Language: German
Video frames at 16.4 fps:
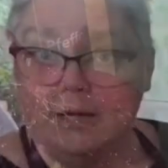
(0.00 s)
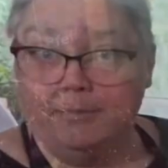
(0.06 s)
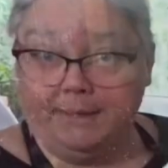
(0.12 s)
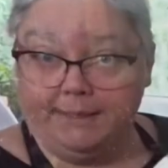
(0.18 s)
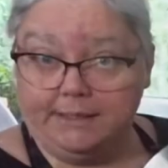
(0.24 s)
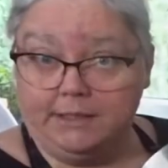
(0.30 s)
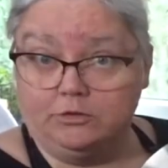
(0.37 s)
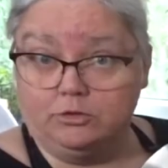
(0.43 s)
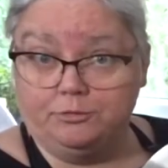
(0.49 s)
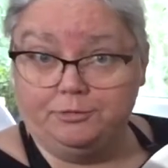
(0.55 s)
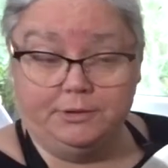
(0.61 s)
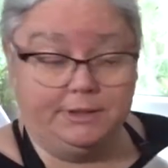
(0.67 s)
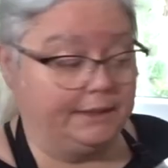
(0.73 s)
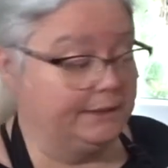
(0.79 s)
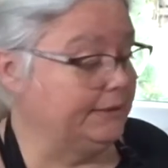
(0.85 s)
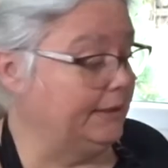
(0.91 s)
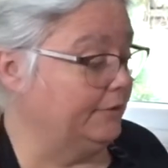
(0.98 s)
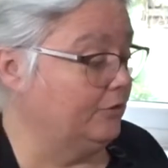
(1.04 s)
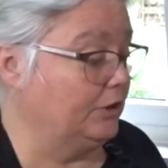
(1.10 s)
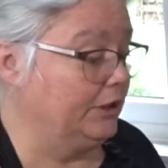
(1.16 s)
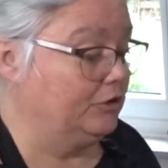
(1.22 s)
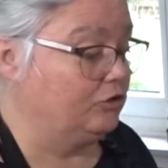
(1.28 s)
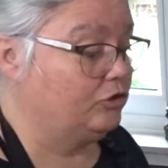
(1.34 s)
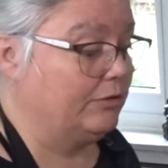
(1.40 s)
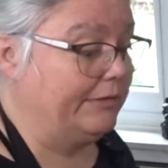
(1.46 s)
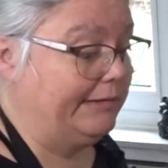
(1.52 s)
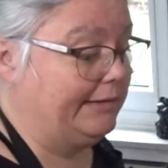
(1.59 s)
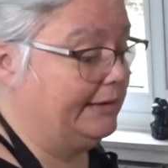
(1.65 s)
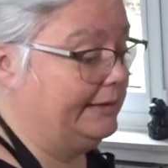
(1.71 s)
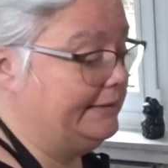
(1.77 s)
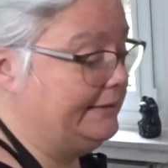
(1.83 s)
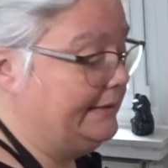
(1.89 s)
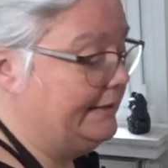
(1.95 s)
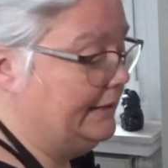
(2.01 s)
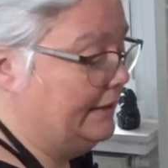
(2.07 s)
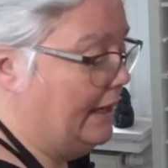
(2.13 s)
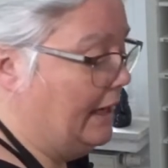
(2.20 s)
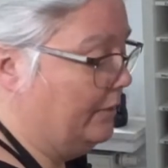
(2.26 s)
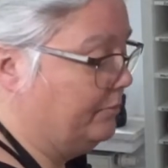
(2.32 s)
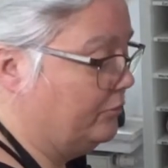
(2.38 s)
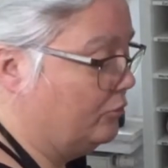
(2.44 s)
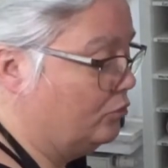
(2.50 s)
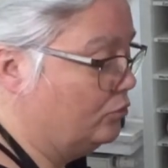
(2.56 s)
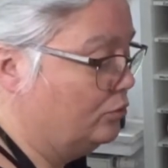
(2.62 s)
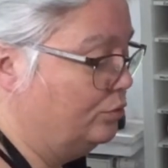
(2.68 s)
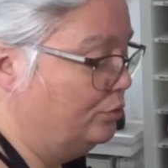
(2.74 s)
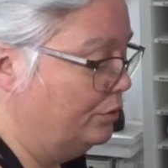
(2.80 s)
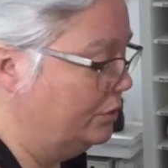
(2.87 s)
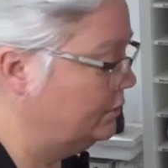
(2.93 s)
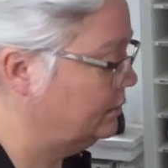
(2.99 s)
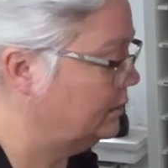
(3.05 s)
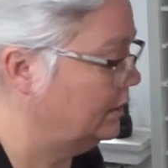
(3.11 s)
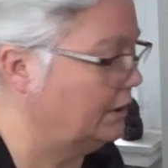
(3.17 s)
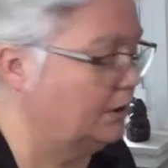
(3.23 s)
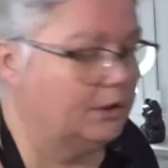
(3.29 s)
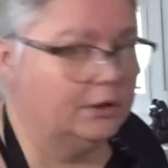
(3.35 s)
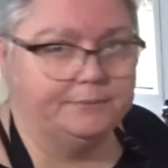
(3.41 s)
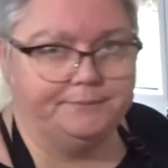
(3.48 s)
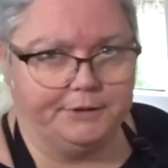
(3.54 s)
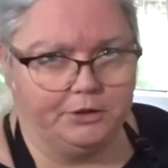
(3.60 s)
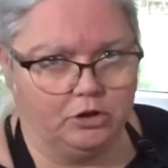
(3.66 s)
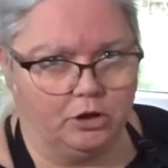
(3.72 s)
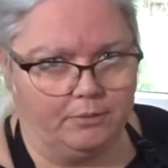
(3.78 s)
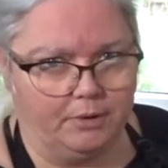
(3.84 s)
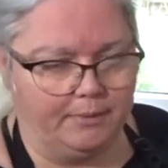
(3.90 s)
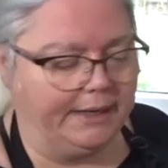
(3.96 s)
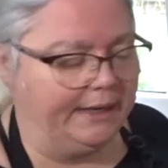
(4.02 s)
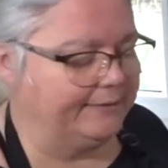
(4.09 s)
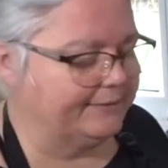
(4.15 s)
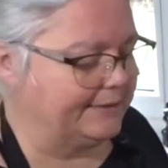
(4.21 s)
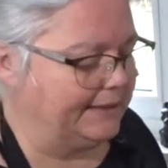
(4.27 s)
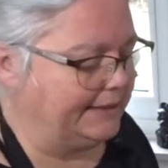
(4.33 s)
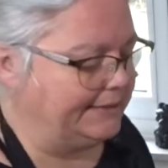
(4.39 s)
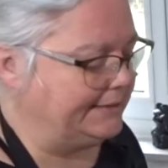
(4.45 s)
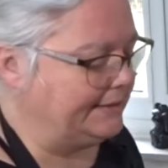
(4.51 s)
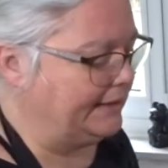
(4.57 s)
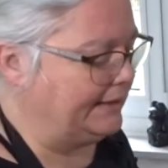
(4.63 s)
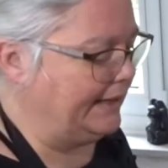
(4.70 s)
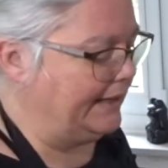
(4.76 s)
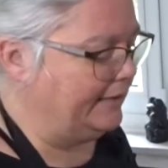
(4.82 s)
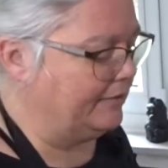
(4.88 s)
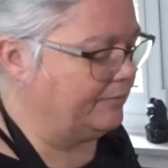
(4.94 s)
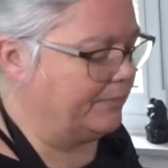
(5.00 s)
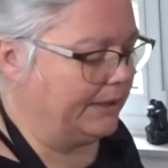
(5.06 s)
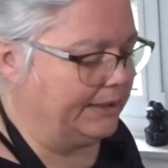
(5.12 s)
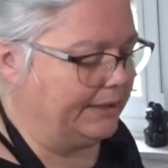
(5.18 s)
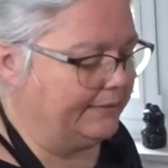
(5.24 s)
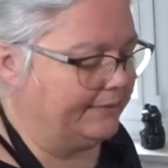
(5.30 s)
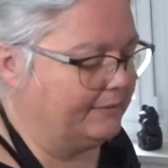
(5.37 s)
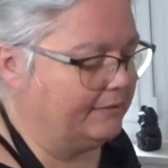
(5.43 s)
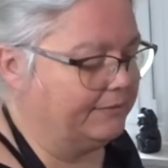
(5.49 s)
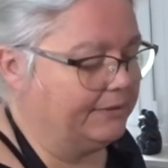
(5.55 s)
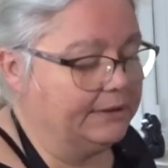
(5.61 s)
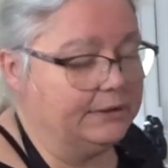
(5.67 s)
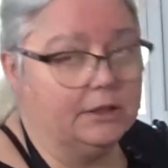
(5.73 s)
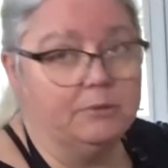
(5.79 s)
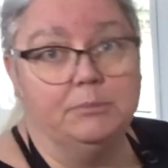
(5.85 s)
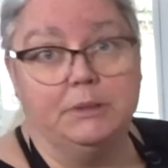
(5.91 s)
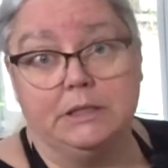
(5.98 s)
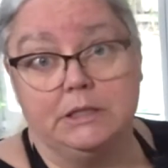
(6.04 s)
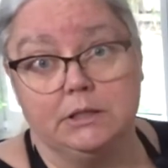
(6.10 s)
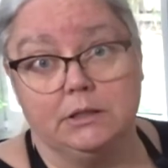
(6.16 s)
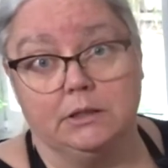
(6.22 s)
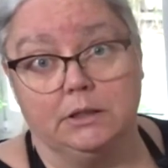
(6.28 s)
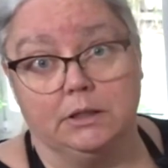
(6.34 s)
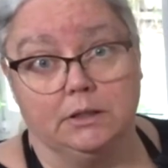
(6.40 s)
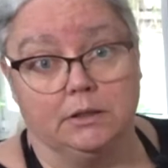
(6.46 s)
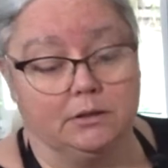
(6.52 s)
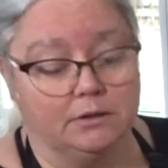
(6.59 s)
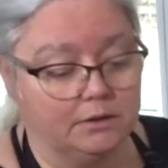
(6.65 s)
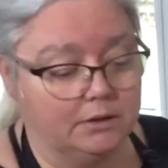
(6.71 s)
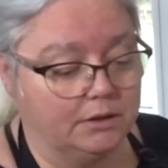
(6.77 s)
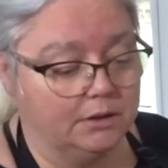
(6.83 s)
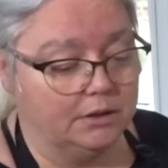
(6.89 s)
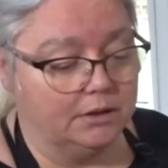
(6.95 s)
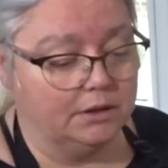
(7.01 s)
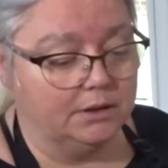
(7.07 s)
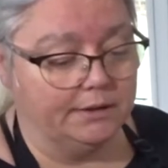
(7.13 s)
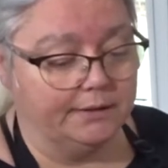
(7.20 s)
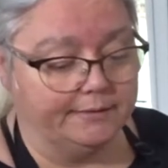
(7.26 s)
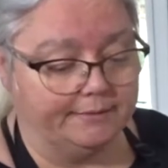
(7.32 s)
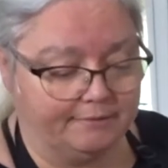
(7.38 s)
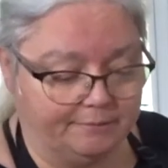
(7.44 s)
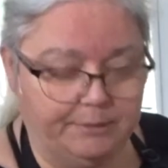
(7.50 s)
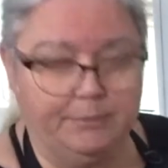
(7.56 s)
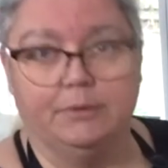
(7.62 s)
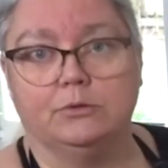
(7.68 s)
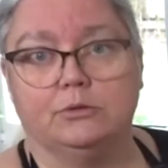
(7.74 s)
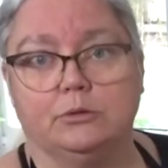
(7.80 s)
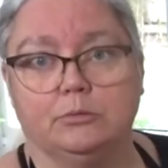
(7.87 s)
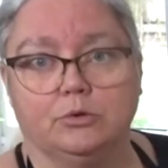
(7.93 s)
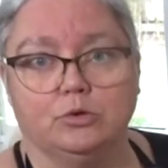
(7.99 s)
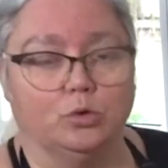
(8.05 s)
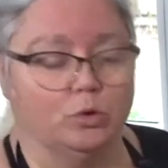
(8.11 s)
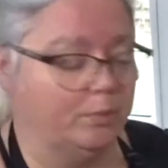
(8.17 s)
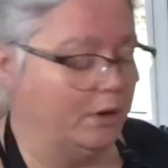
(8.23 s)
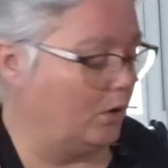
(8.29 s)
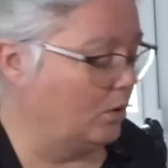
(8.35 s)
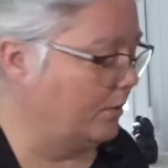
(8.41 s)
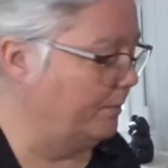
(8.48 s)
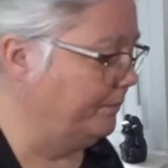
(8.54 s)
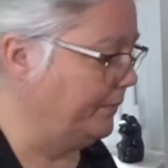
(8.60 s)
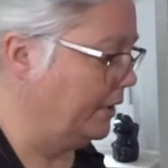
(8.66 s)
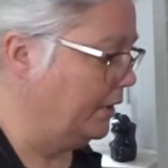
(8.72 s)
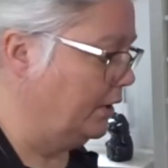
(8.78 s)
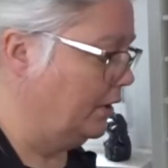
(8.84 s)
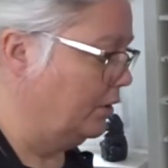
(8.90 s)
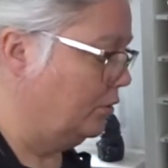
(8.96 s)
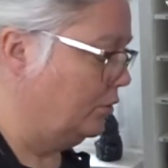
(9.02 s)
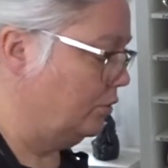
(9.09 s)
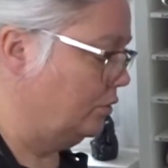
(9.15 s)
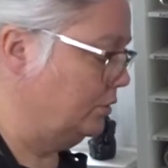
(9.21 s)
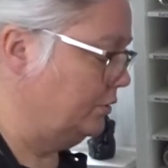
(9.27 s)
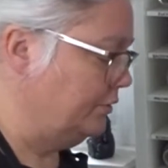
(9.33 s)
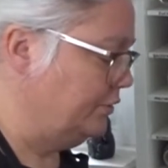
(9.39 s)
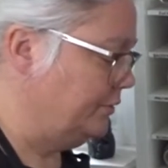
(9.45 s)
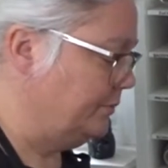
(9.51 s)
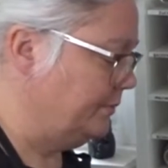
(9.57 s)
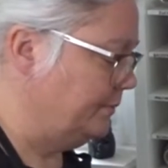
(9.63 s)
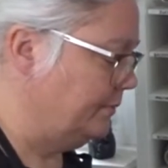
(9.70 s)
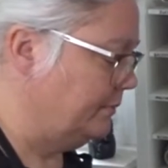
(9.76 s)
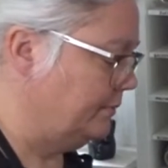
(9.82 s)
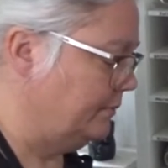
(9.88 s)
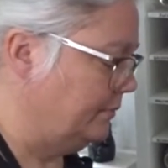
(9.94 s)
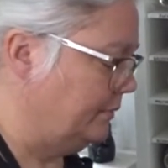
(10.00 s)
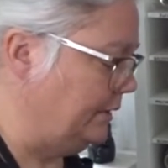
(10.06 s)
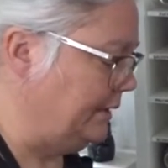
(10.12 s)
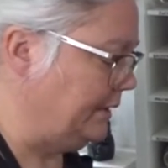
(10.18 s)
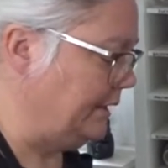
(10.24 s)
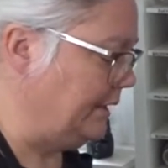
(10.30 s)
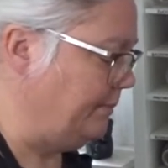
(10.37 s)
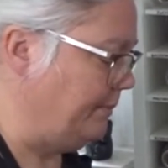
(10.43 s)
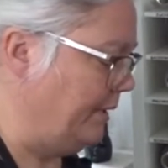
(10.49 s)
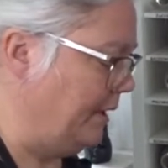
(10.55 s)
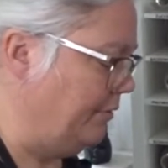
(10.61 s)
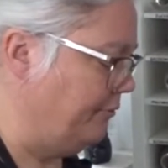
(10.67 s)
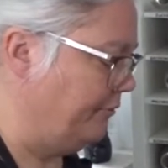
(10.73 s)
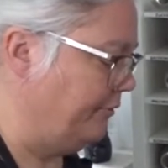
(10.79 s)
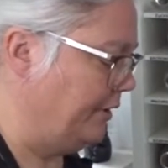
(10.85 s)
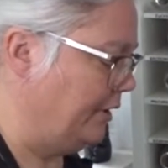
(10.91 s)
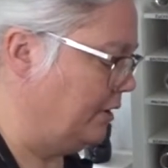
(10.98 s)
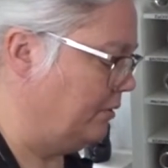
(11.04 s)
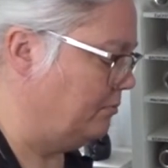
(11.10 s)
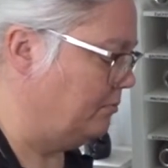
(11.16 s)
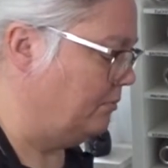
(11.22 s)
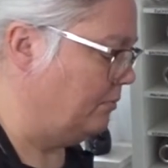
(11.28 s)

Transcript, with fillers: Meine Kartoffeln hatten also jetzt schon Zeit hier abzukühlen. Die kommen aber erst gleich dran. Erstmal geht es hier weiter mit den äh, Zwiebeln und dem Knoblauch. Und ich gebe hier einfach